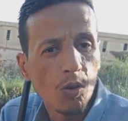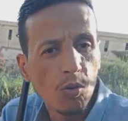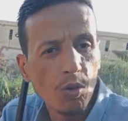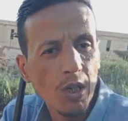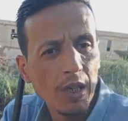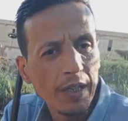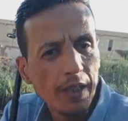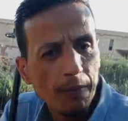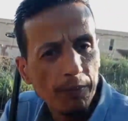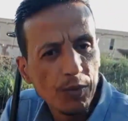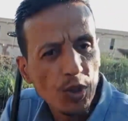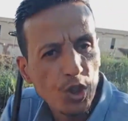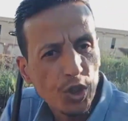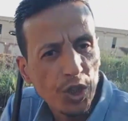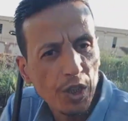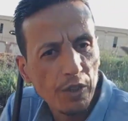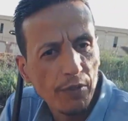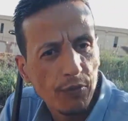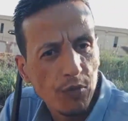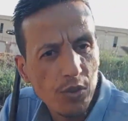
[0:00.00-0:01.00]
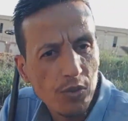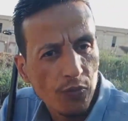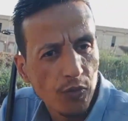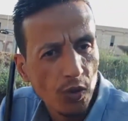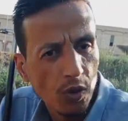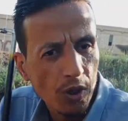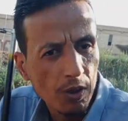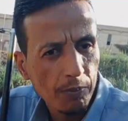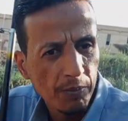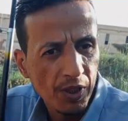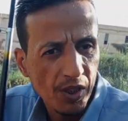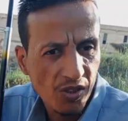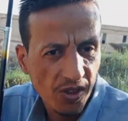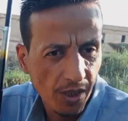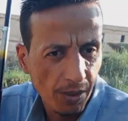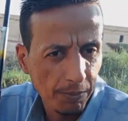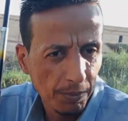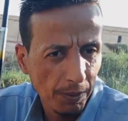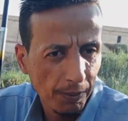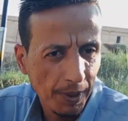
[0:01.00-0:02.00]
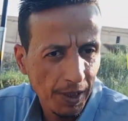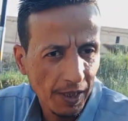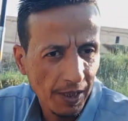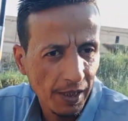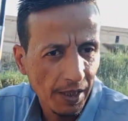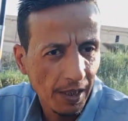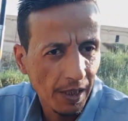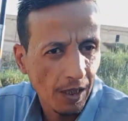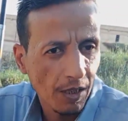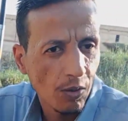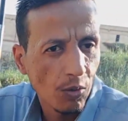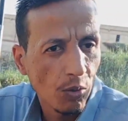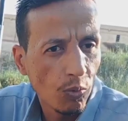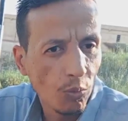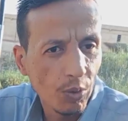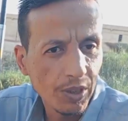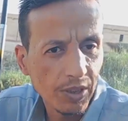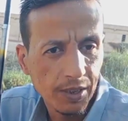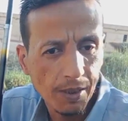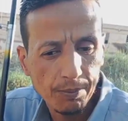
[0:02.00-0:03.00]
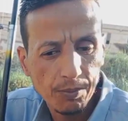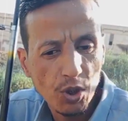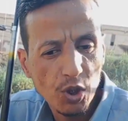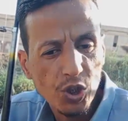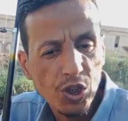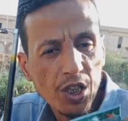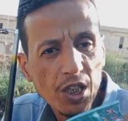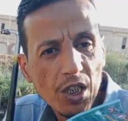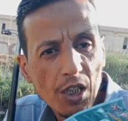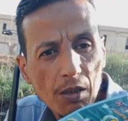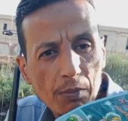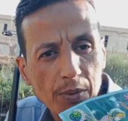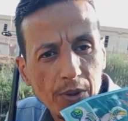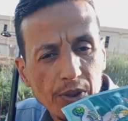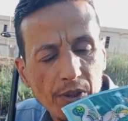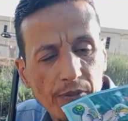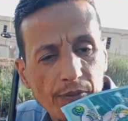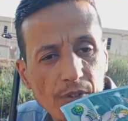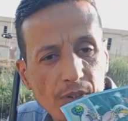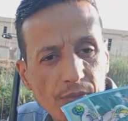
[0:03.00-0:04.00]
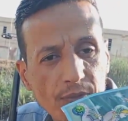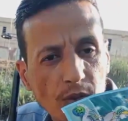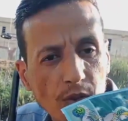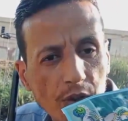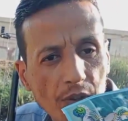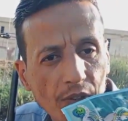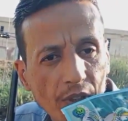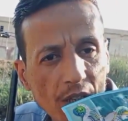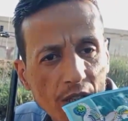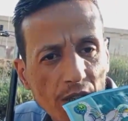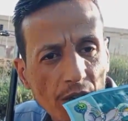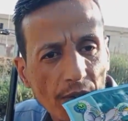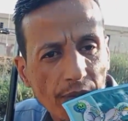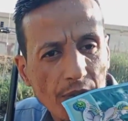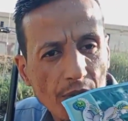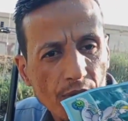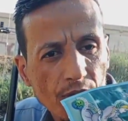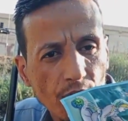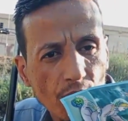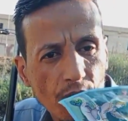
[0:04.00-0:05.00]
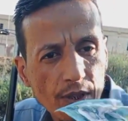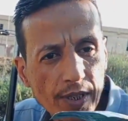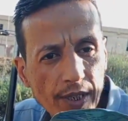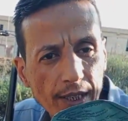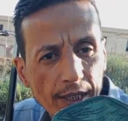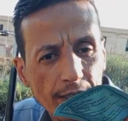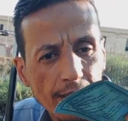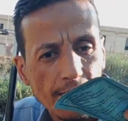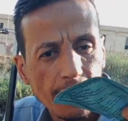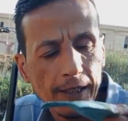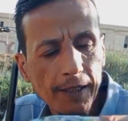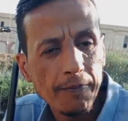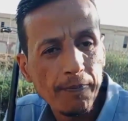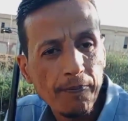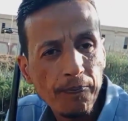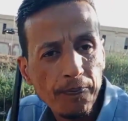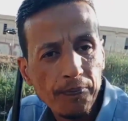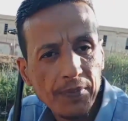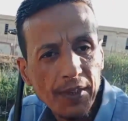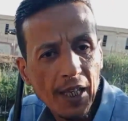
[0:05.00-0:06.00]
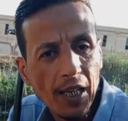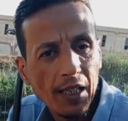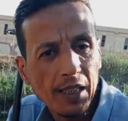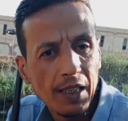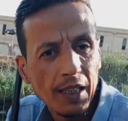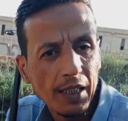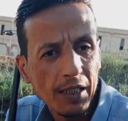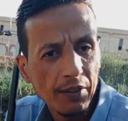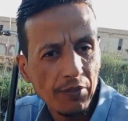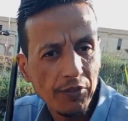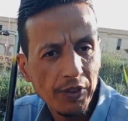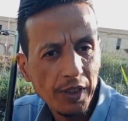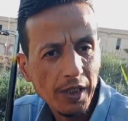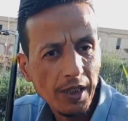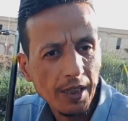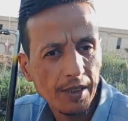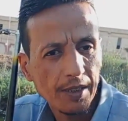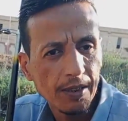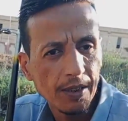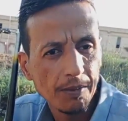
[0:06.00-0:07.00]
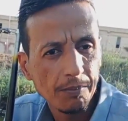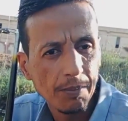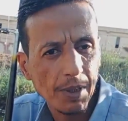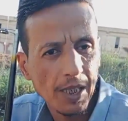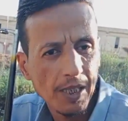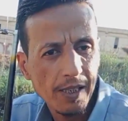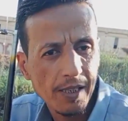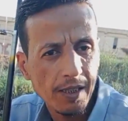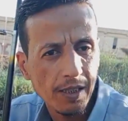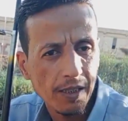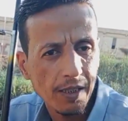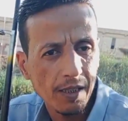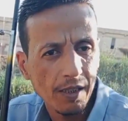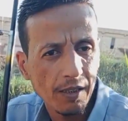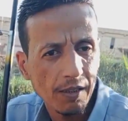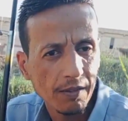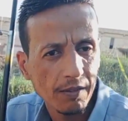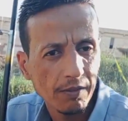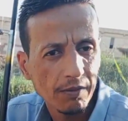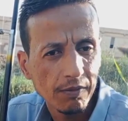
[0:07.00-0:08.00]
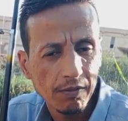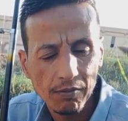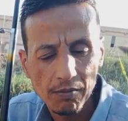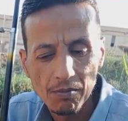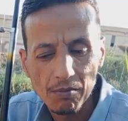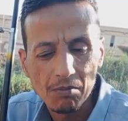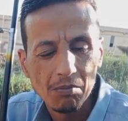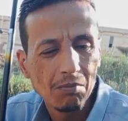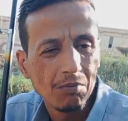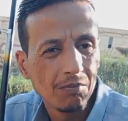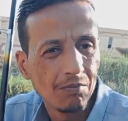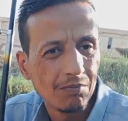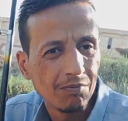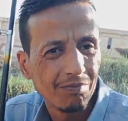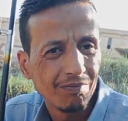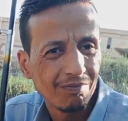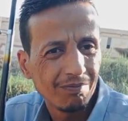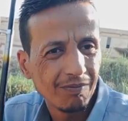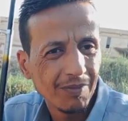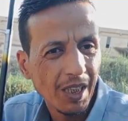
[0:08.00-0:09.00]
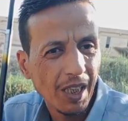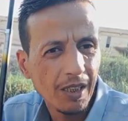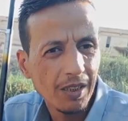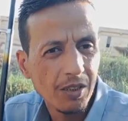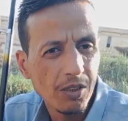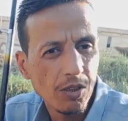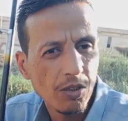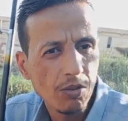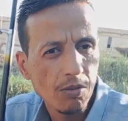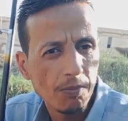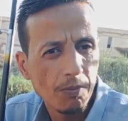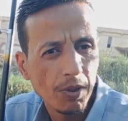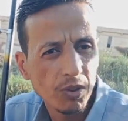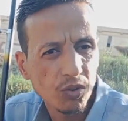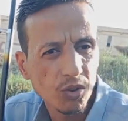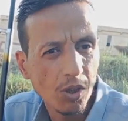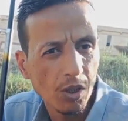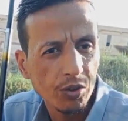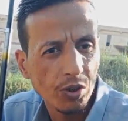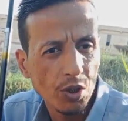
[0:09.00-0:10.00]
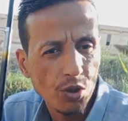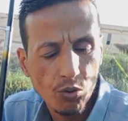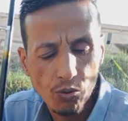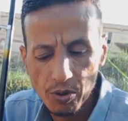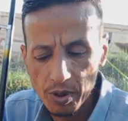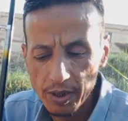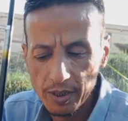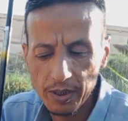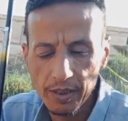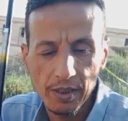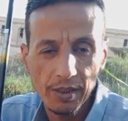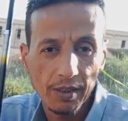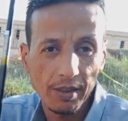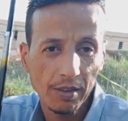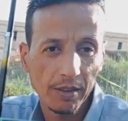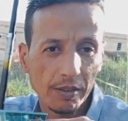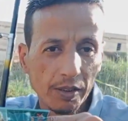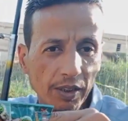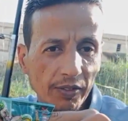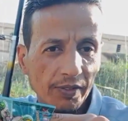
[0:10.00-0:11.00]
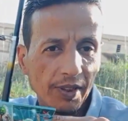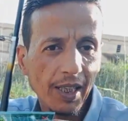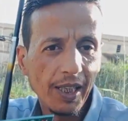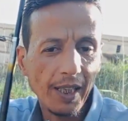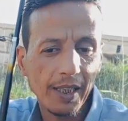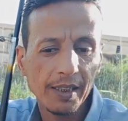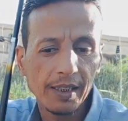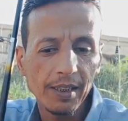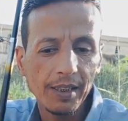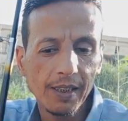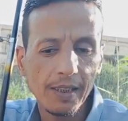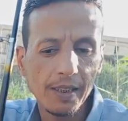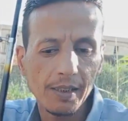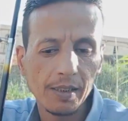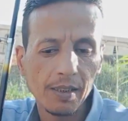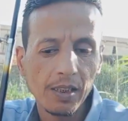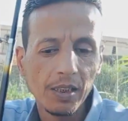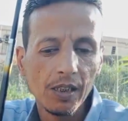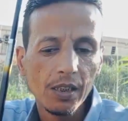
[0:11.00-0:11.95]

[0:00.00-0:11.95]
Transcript: كلنا بنشتري فوسفور بنصطاد بيه بالليل وانت بتشتري علبة الفسفور كيس الفسفور زي كده هتلاقي فيه حتة بلاستيك يعني مقطوطة شوية كده تفتحها كده